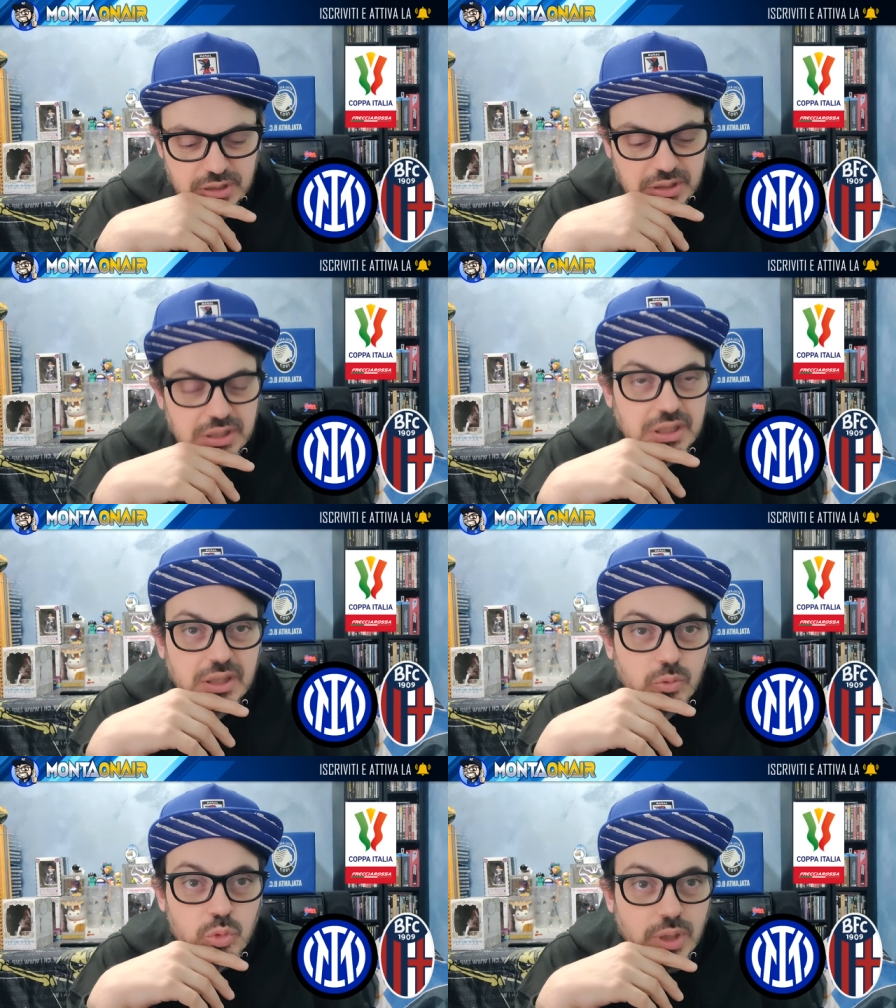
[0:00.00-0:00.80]
Eh,
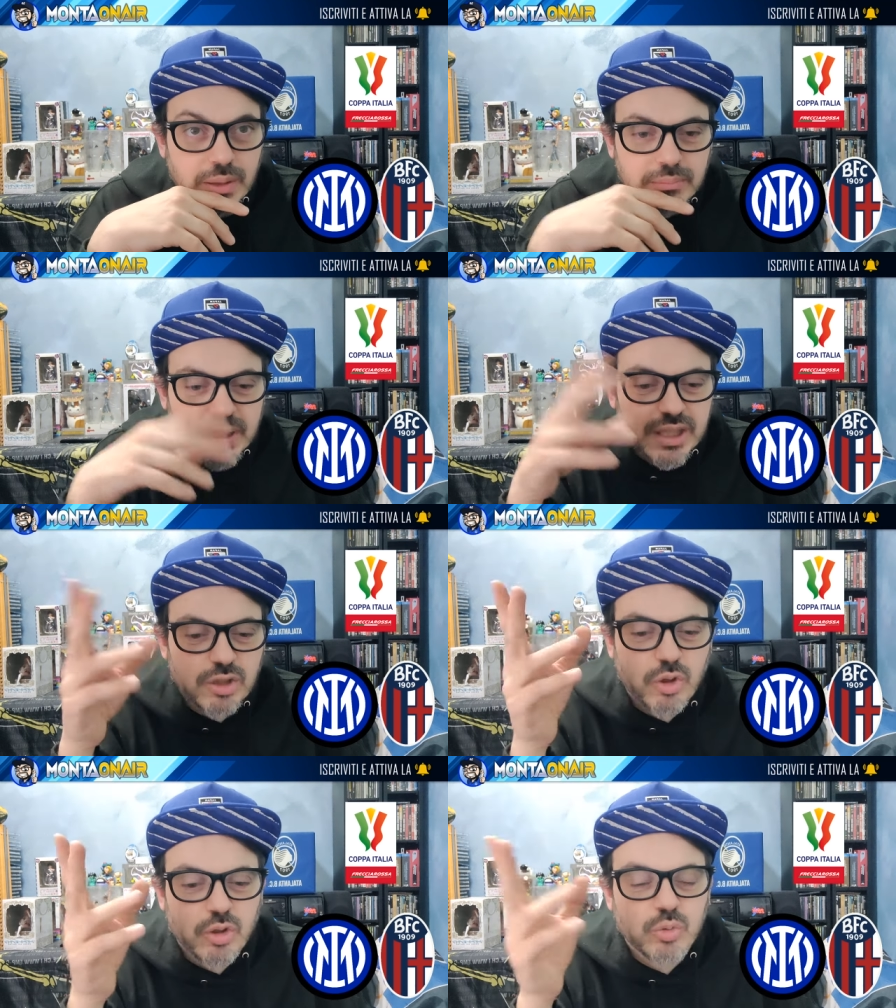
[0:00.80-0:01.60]
una, me ne
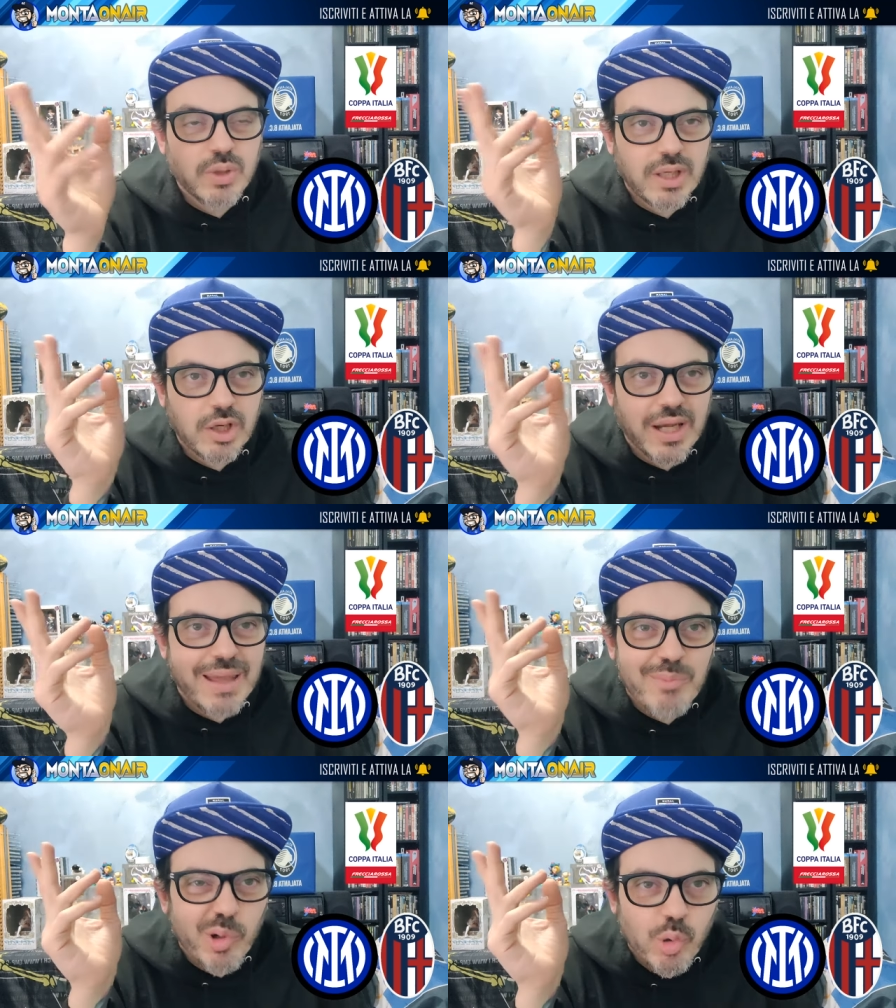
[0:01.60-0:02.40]
ricordo una
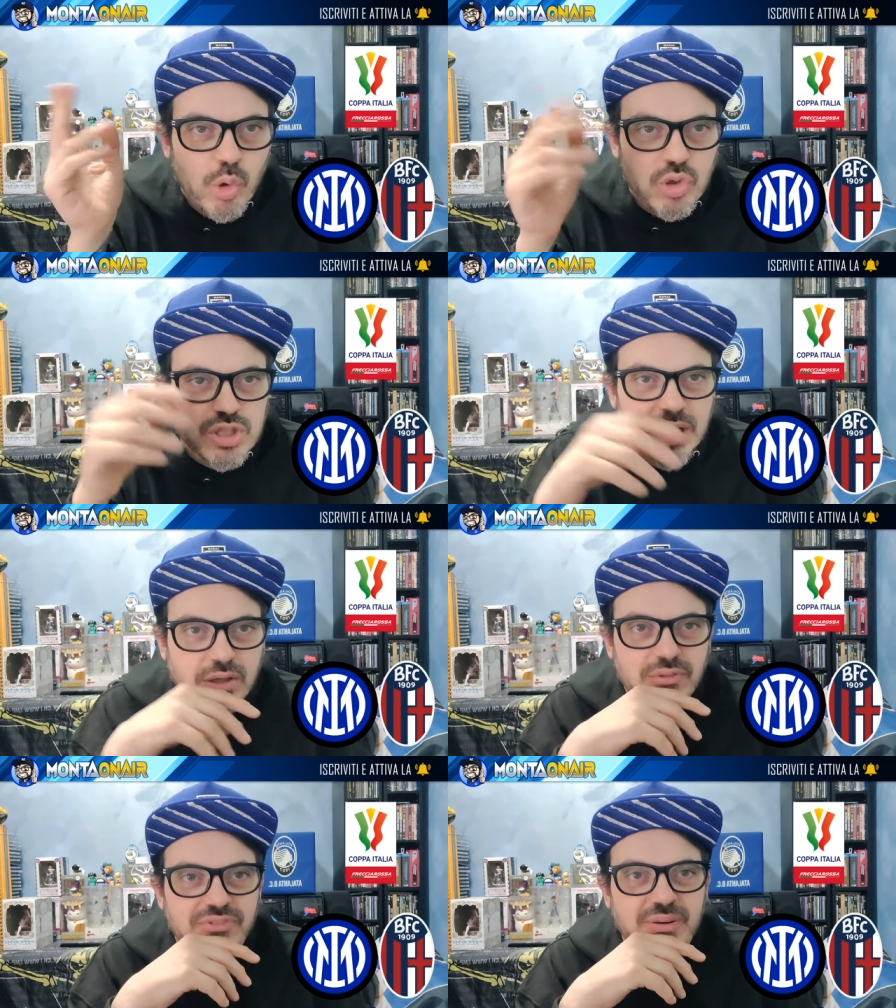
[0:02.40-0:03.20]
clamorosa
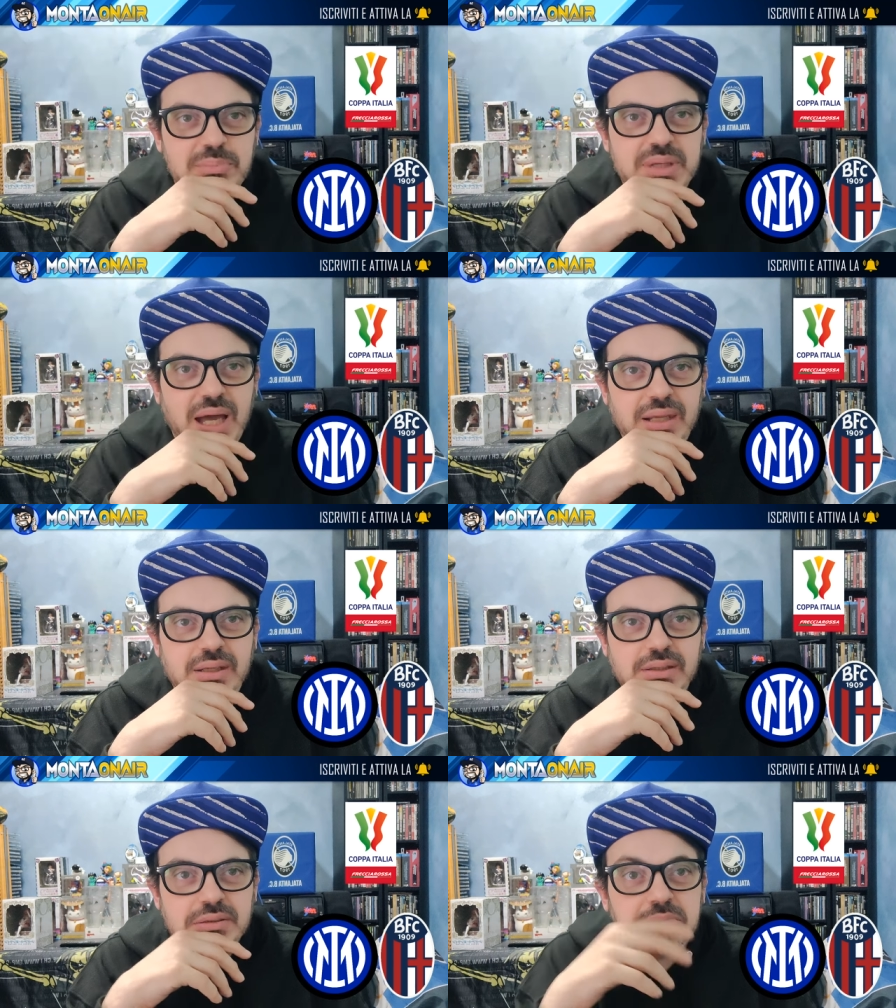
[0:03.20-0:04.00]
con
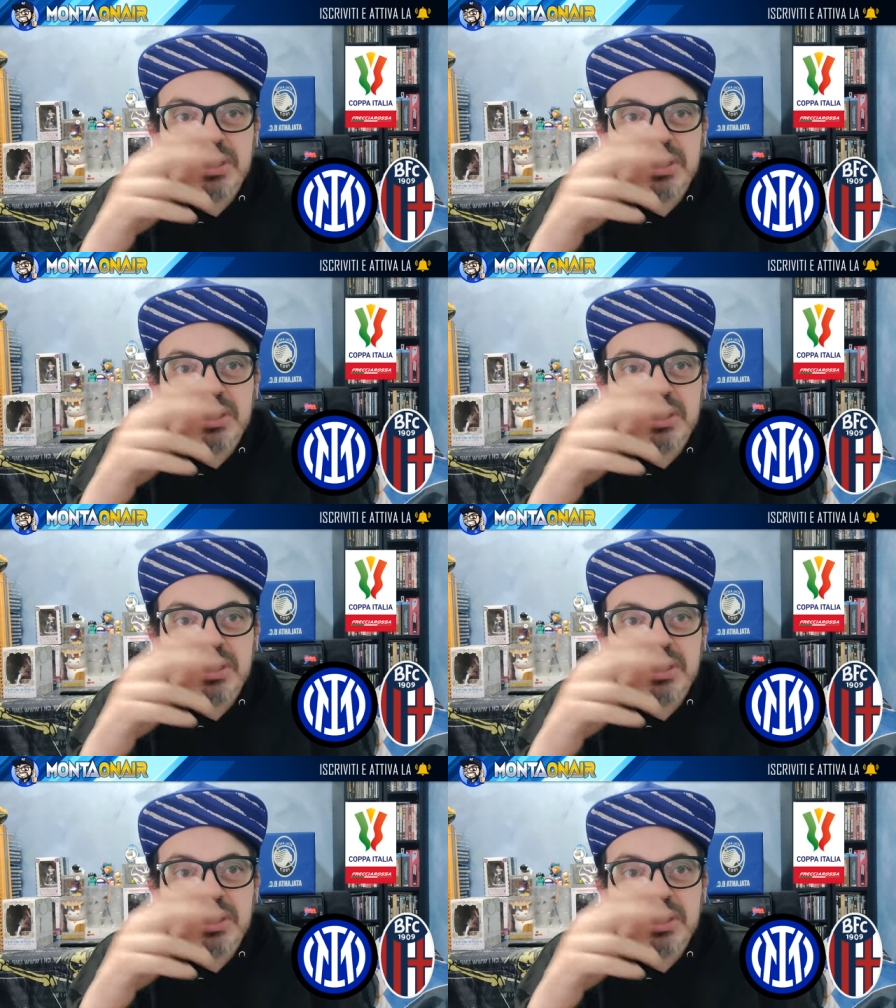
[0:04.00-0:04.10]
Fabian,